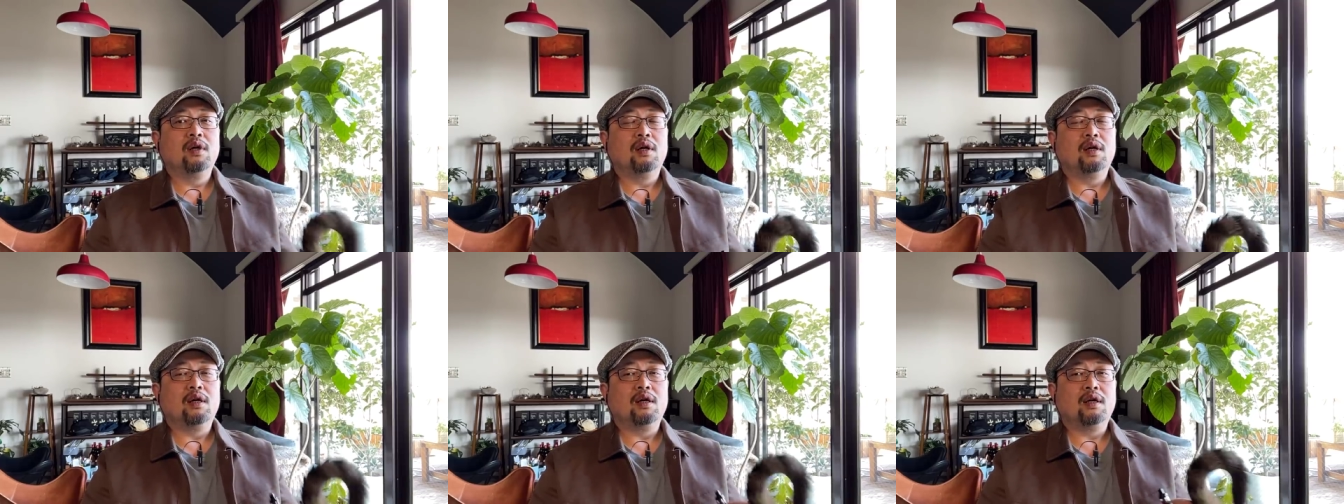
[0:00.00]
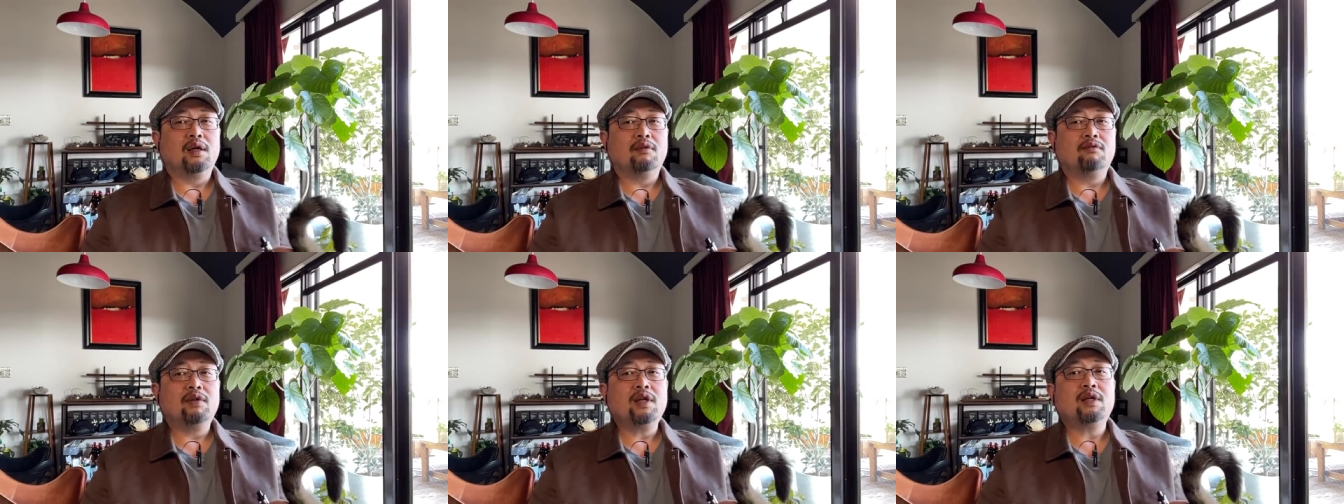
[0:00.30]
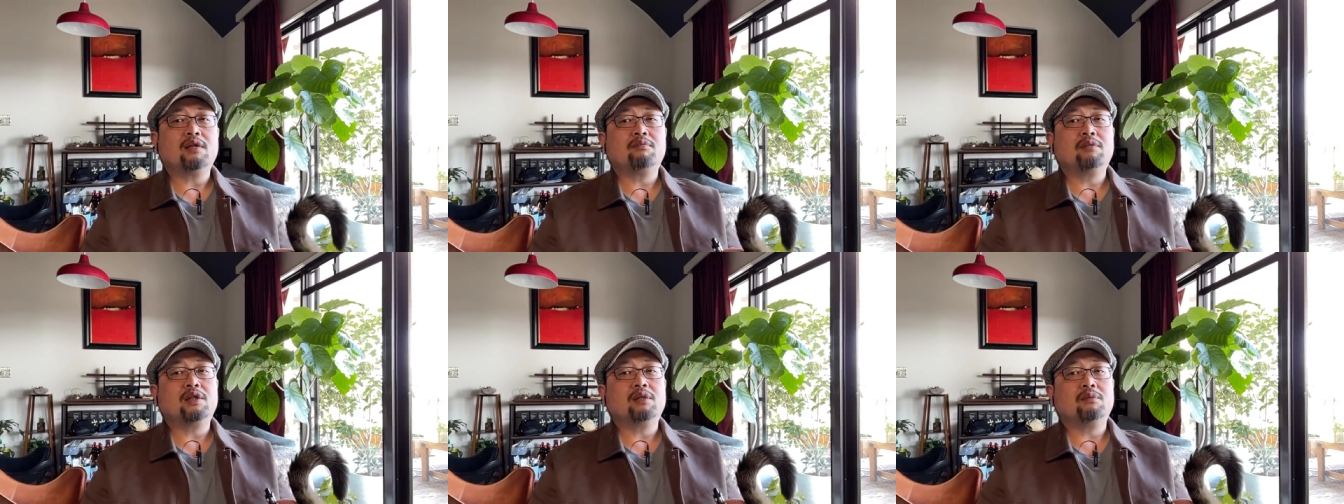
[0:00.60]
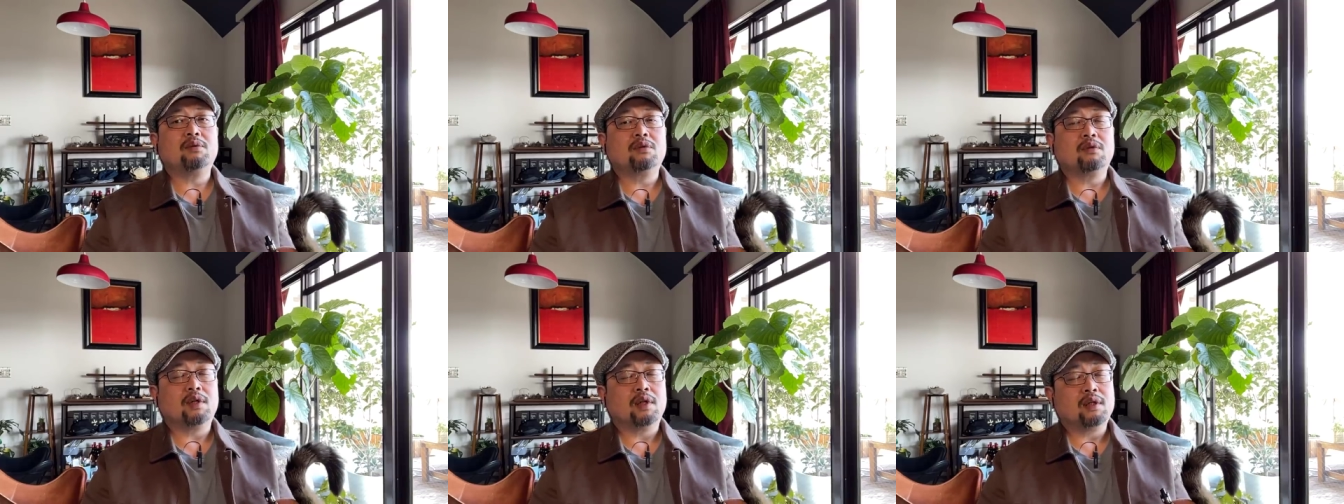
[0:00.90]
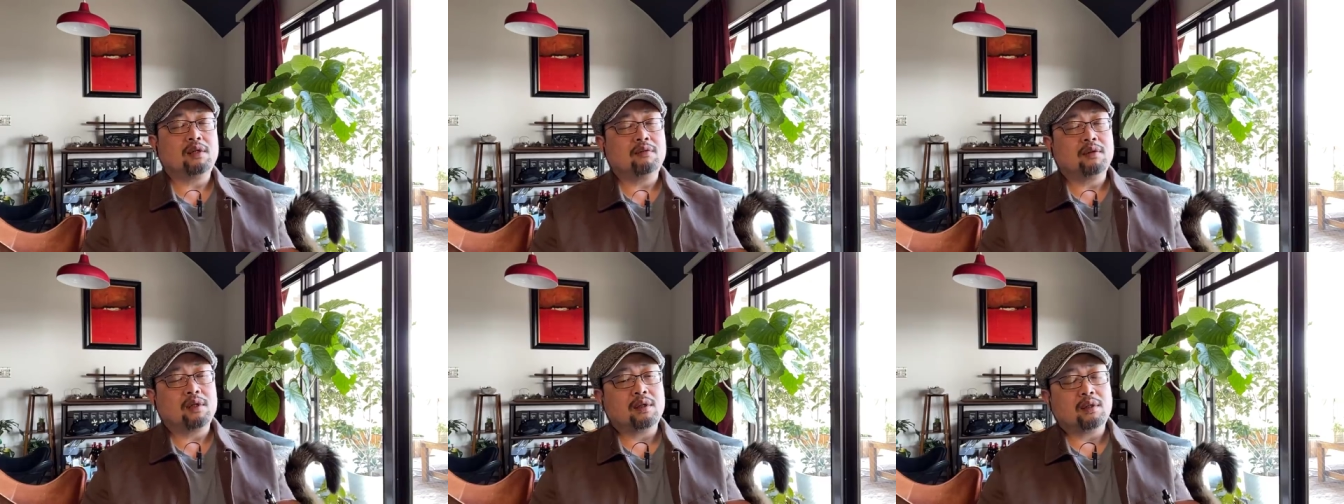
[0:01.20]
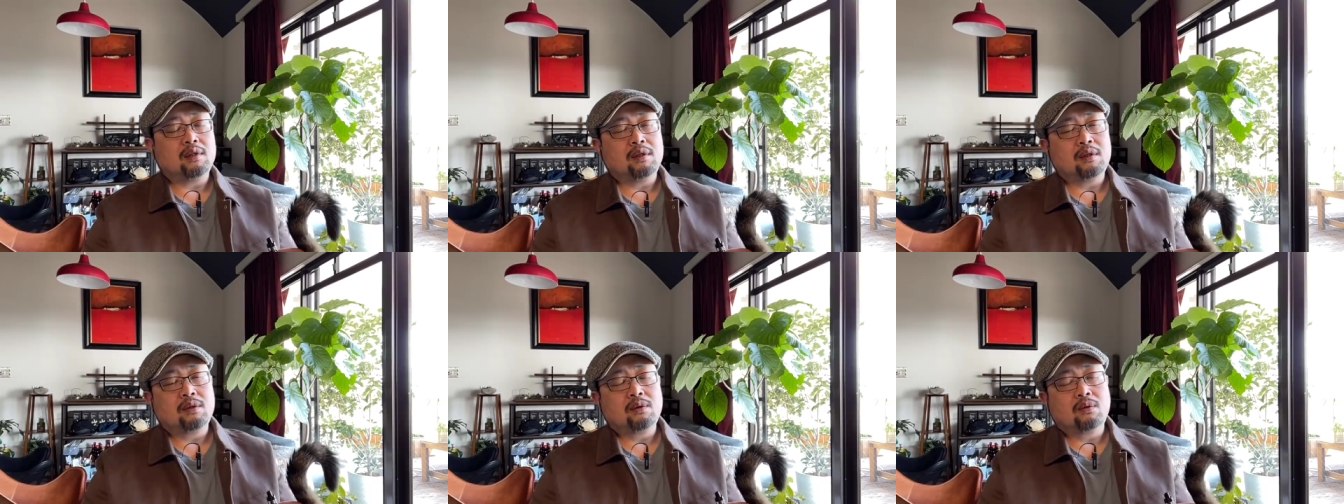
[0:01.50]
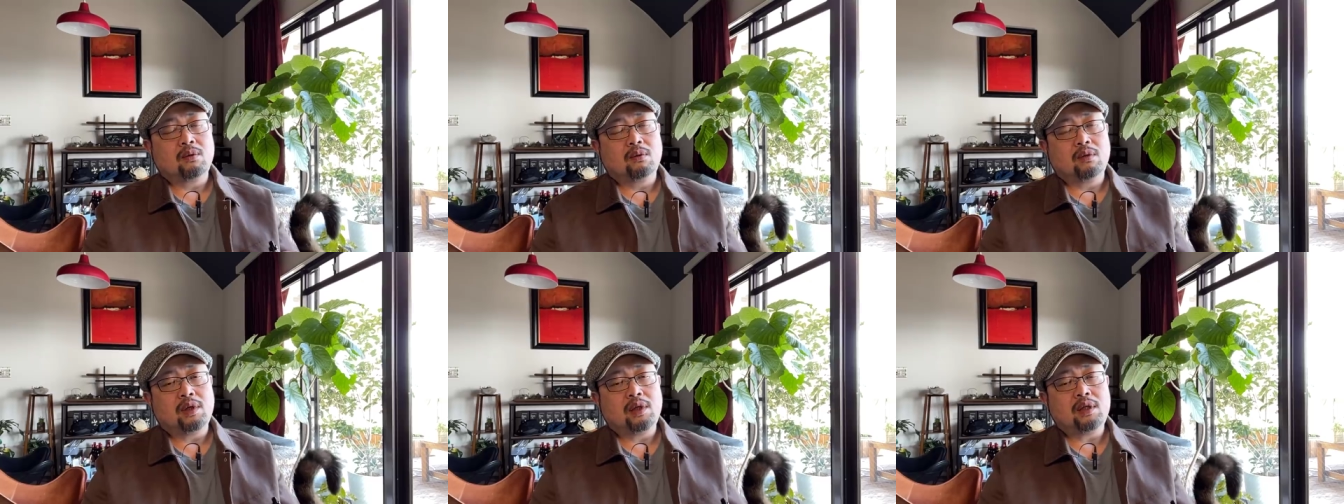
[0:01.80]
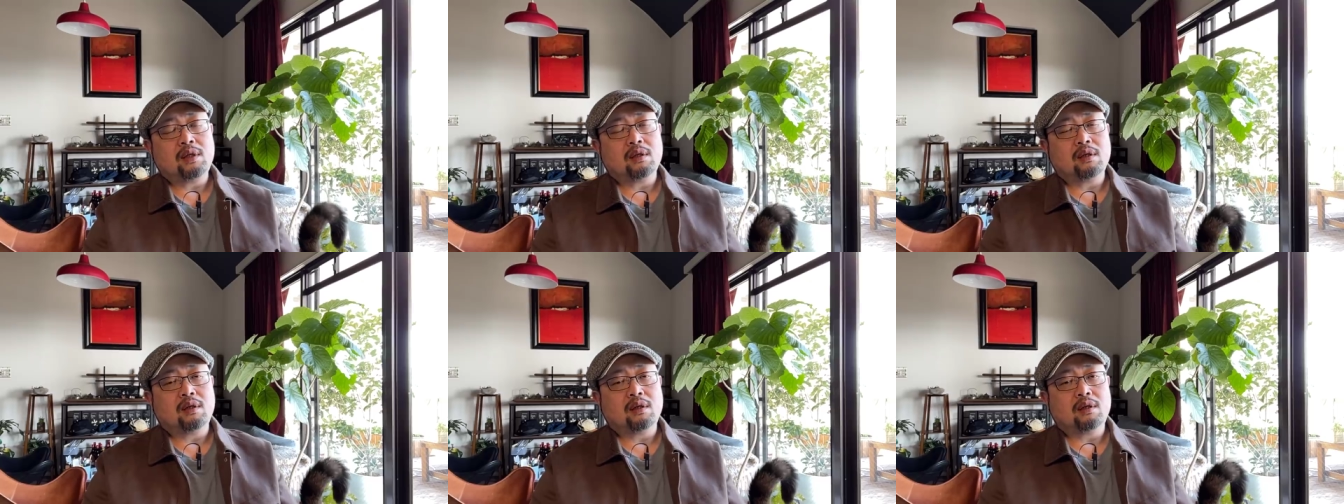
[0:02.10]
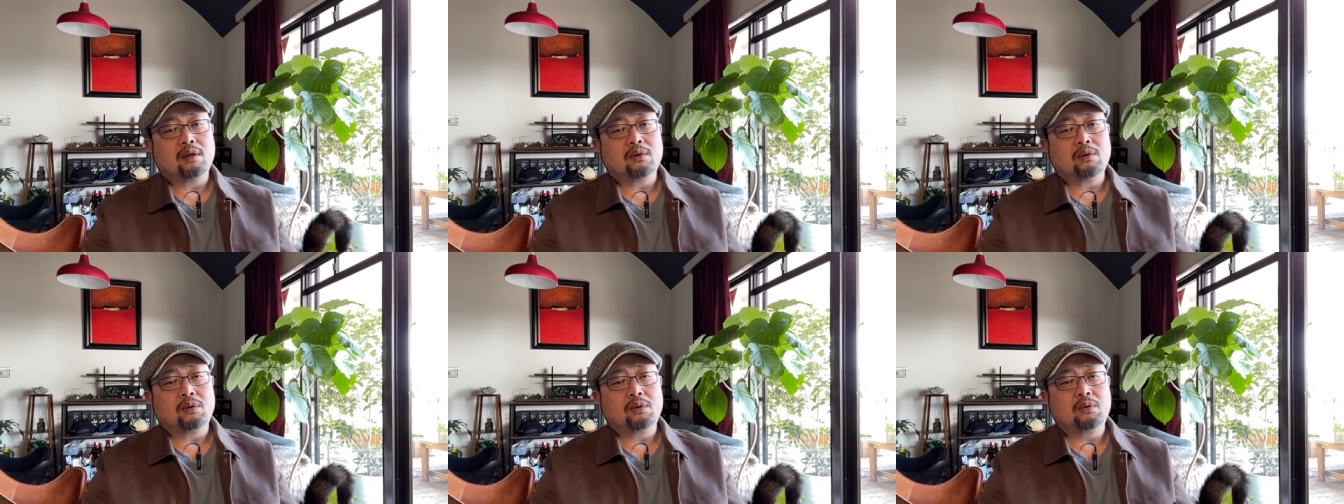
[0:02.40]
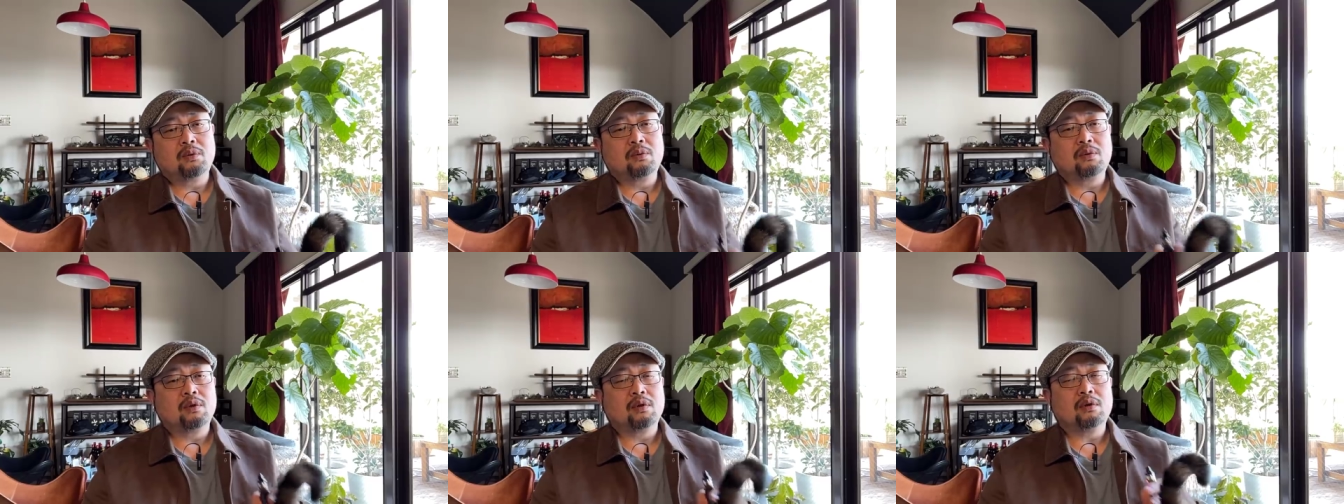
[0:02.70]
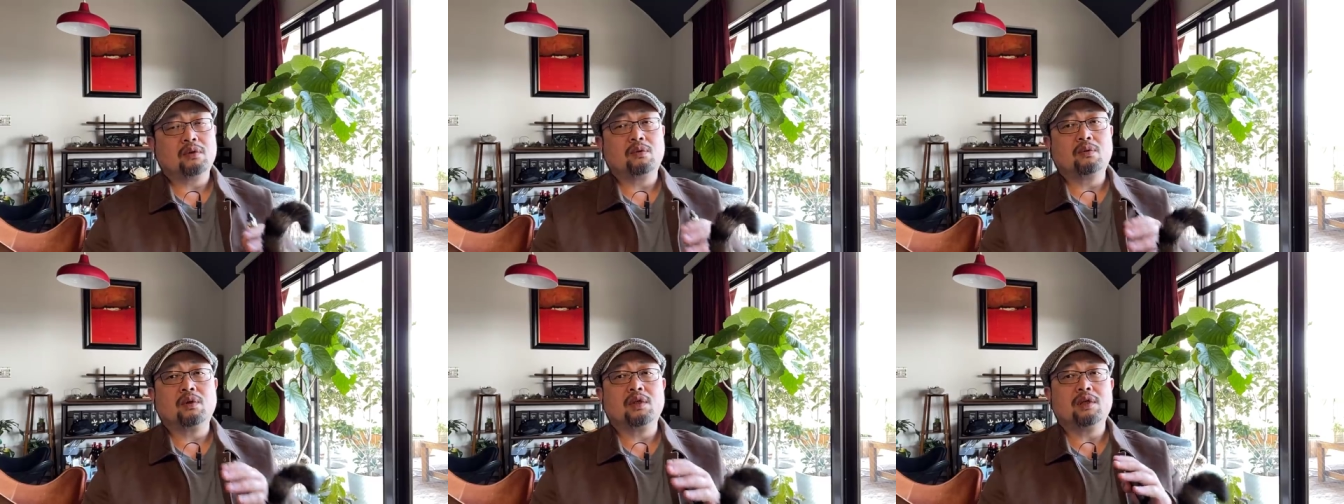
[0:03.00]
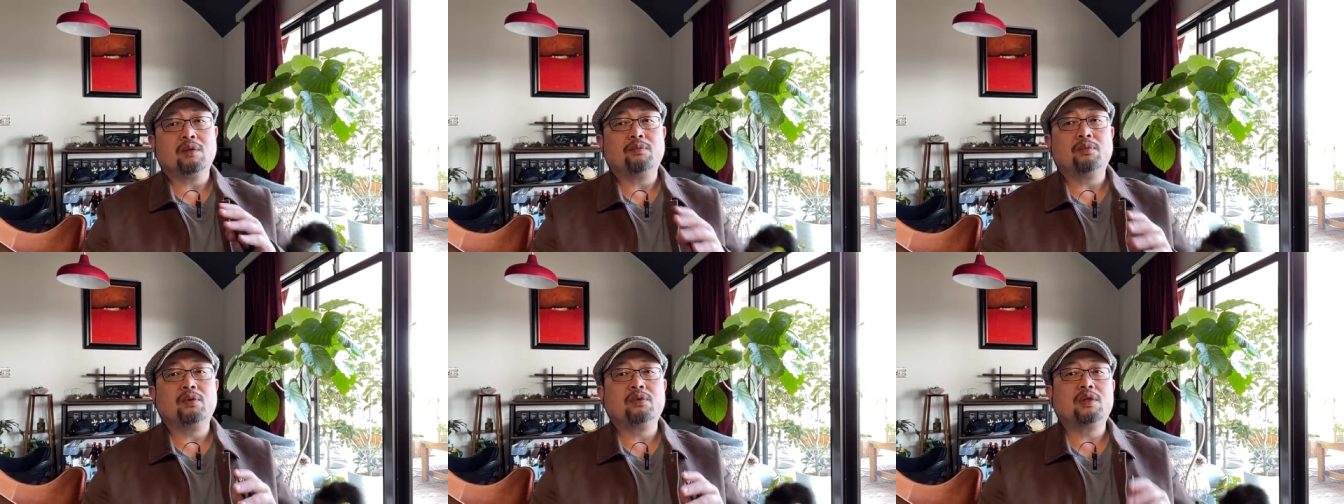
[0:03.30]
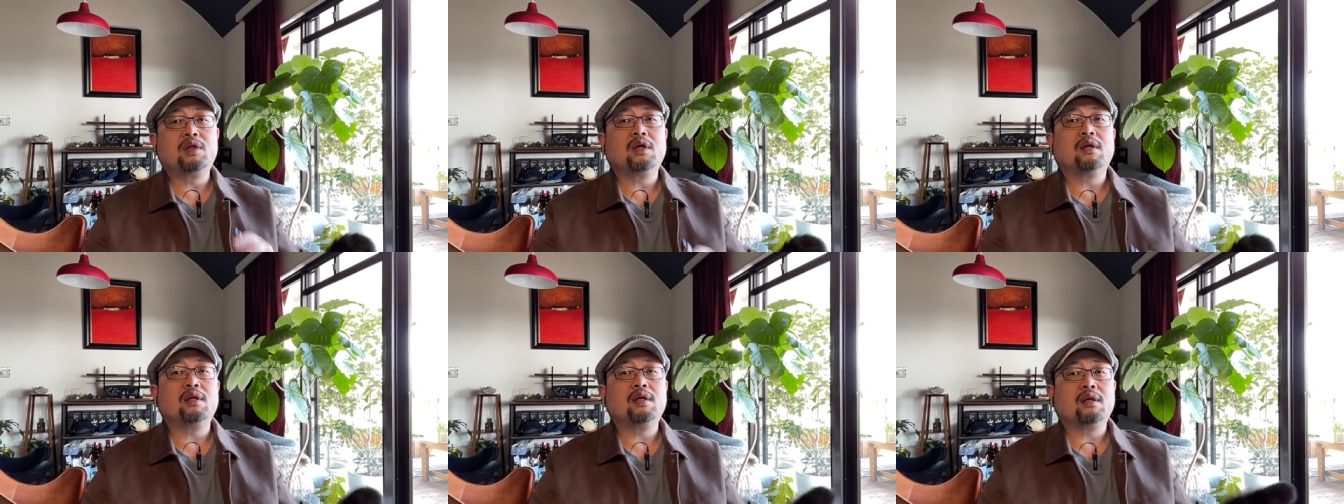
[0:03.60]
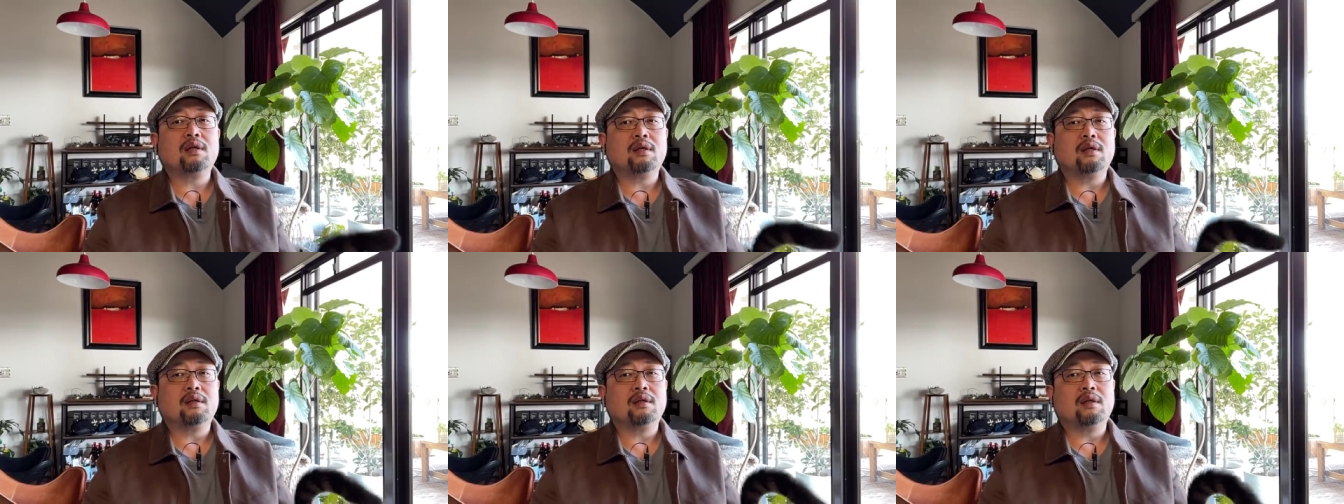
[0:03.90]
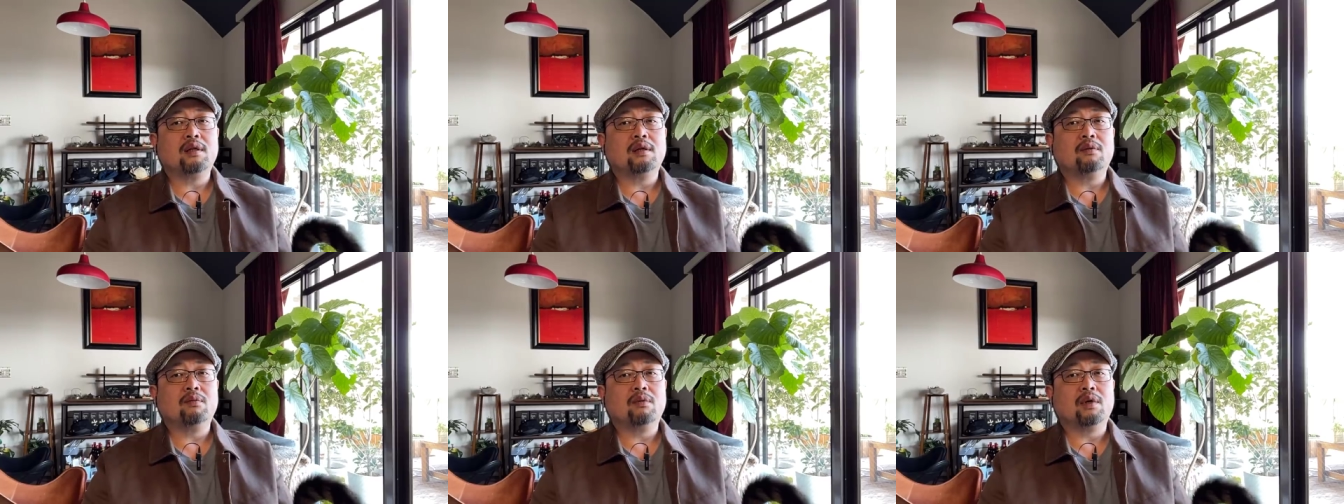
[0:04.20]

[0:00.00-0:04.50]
呃，为什么这么说？因为您回忆，呃，就是如果如果您不知道这个人呢，